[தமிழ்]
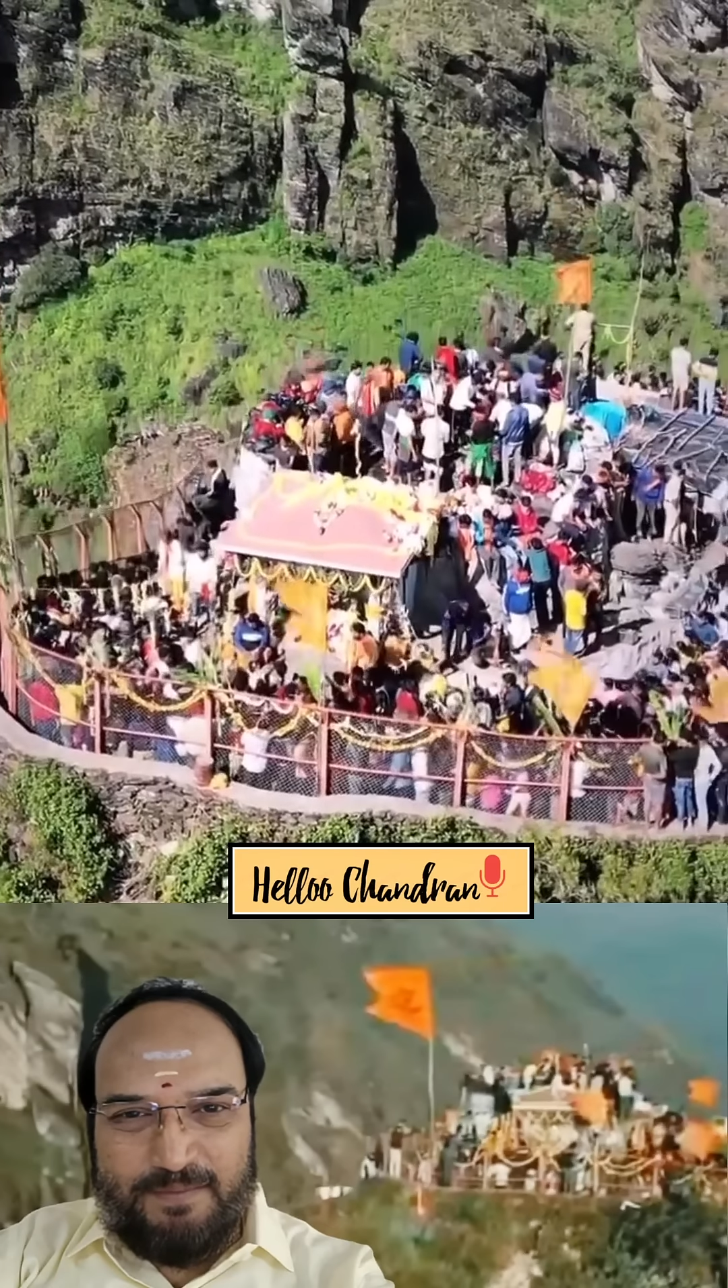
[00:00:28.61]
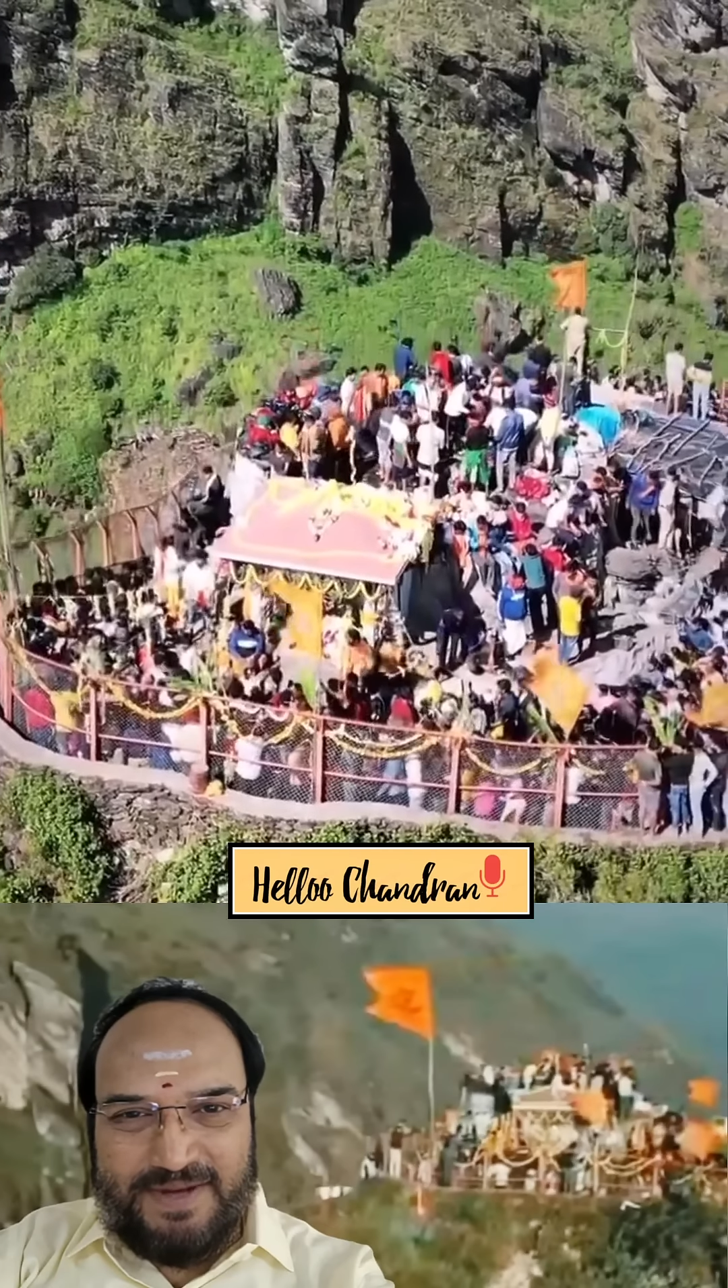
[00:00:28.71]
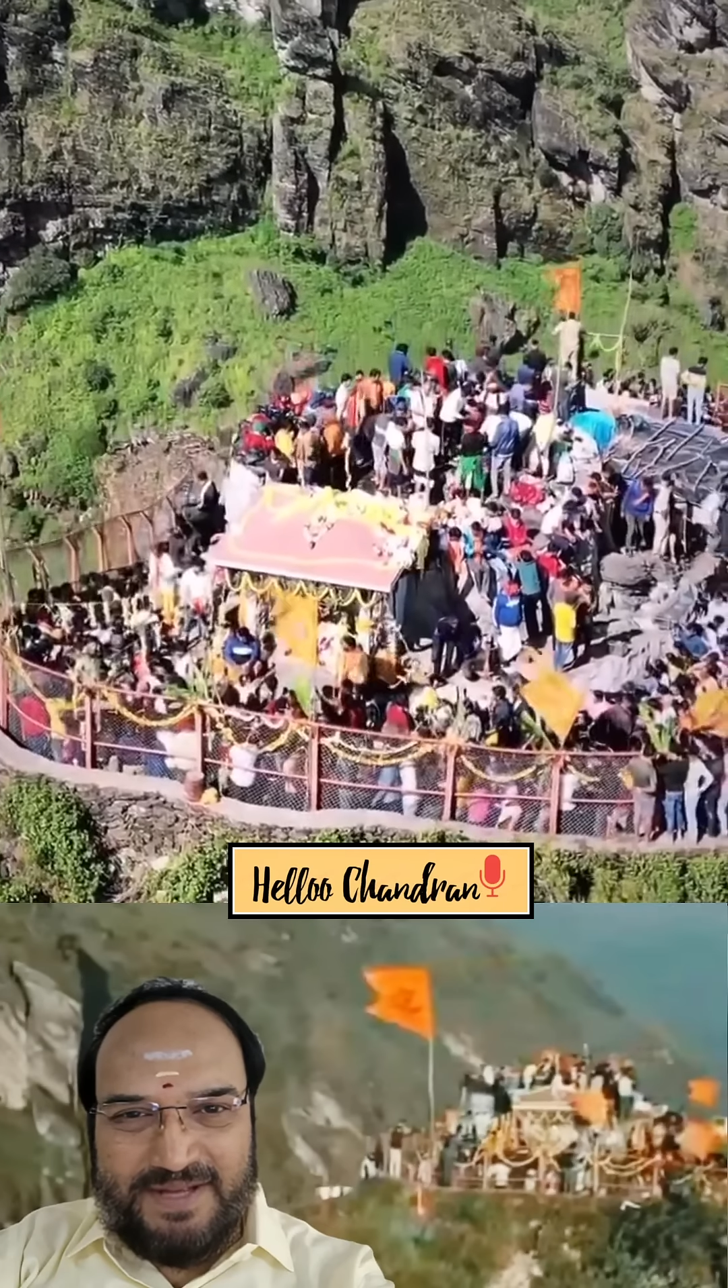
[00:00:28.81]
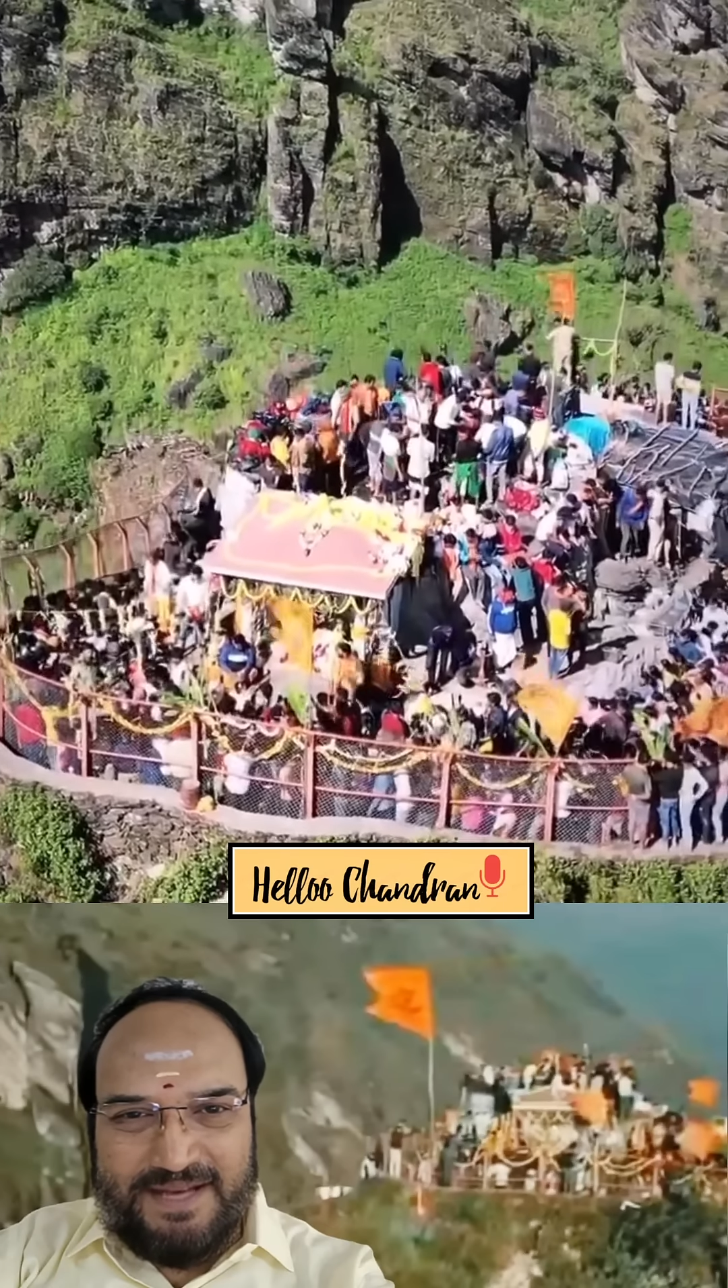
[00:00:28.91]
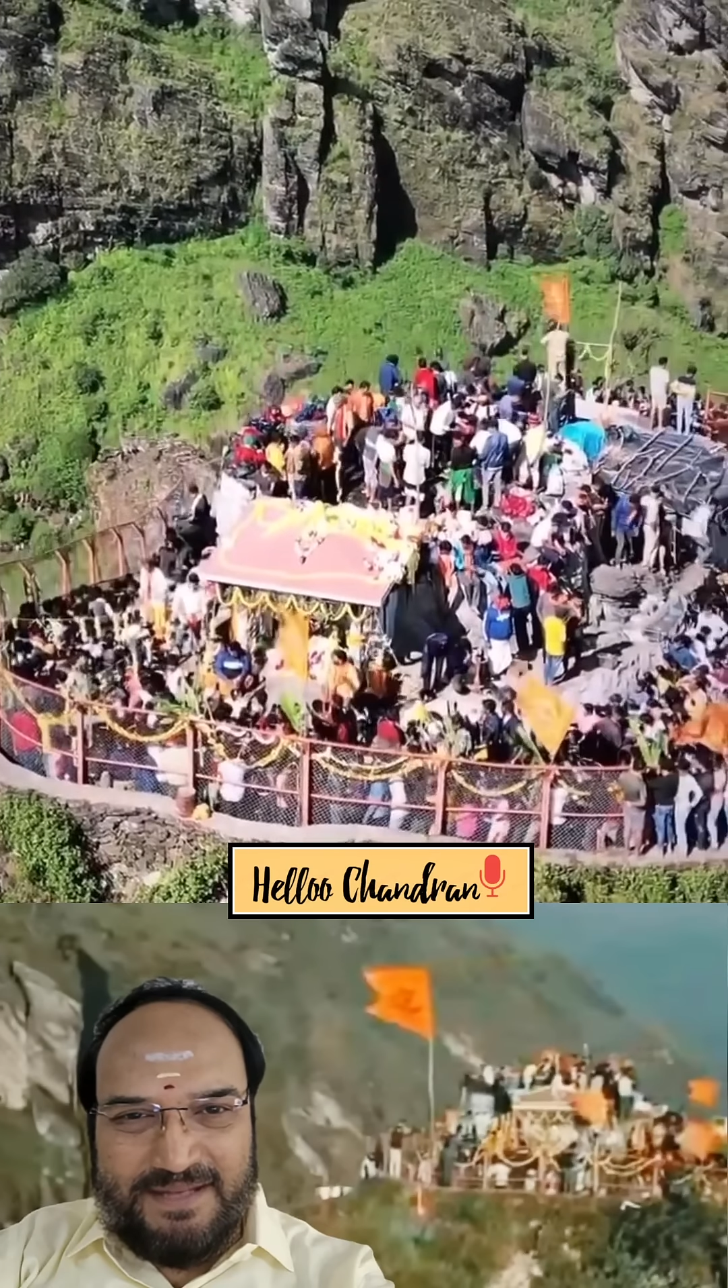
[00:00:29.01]

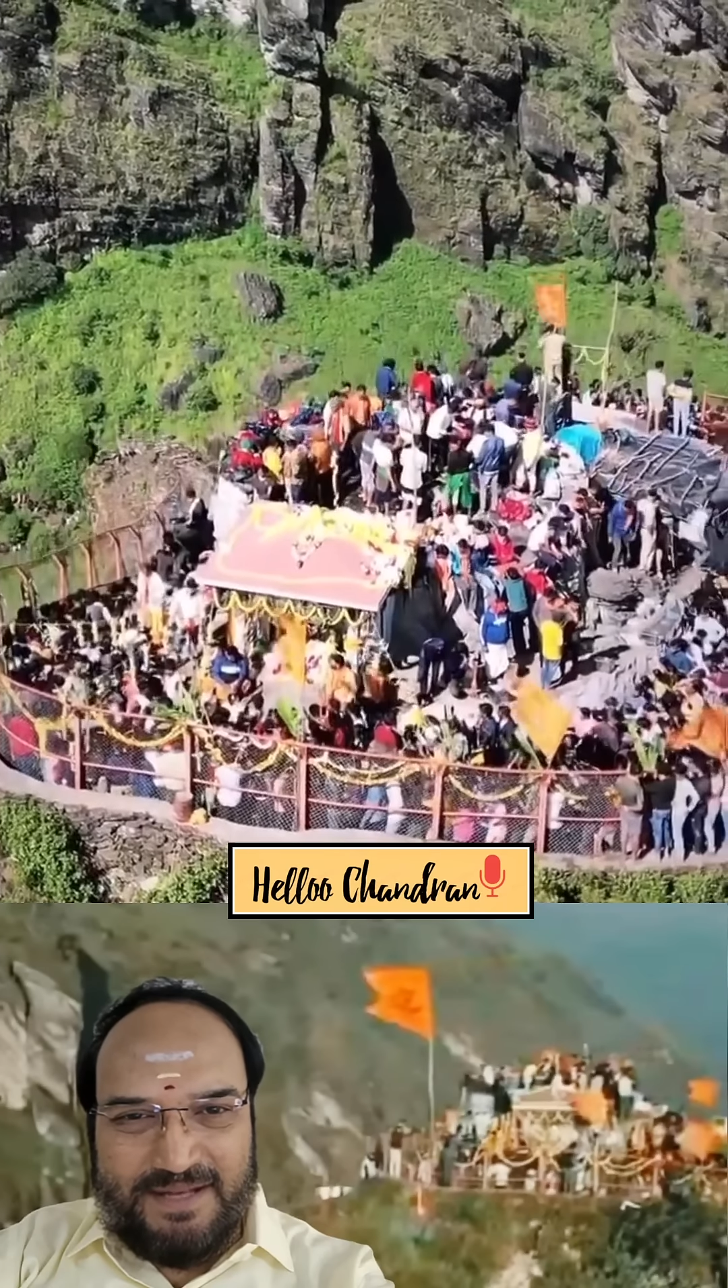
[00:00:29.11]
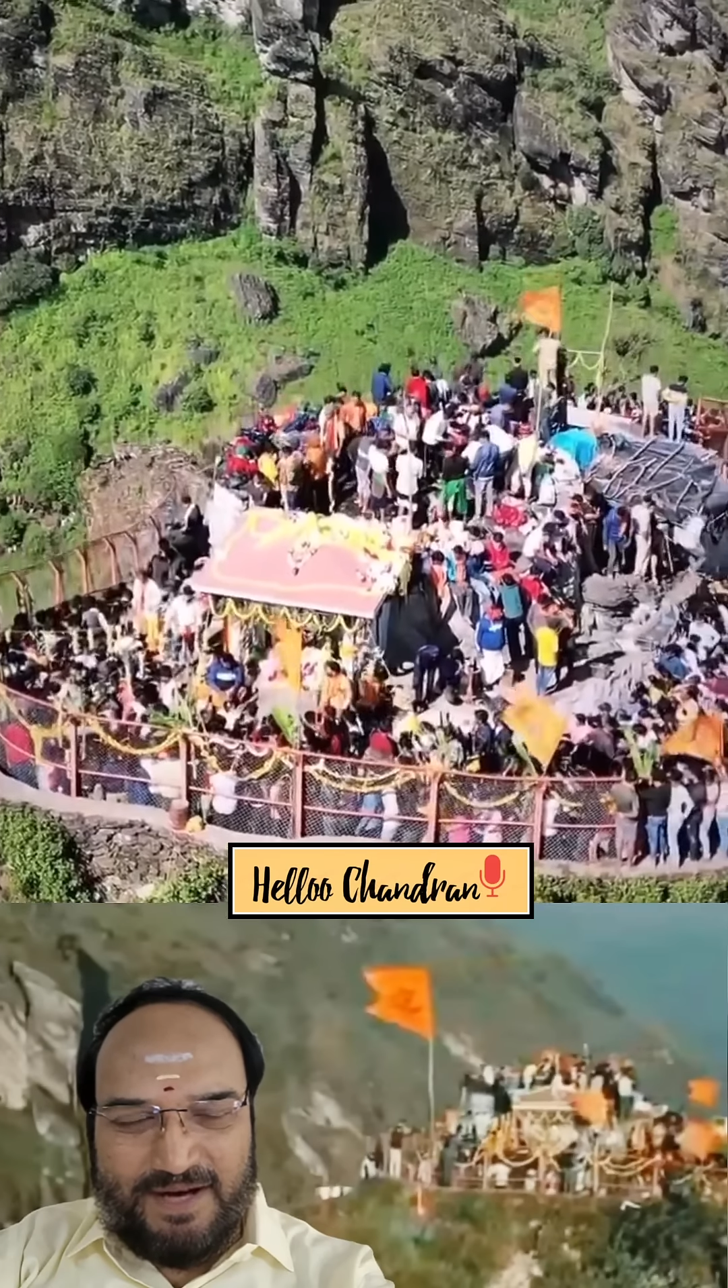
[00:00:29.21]
பதினைந்து